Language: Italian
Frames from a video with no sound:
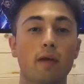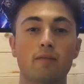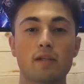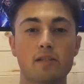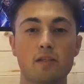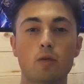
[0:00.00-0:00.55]
che
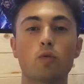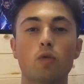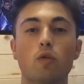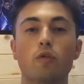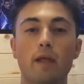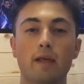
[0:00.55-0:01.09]
vi
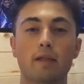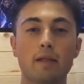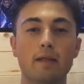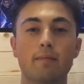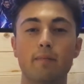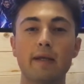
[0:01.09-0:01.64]
assicuro non è
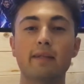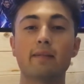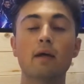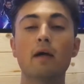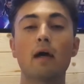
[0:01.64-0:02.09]
clickbait,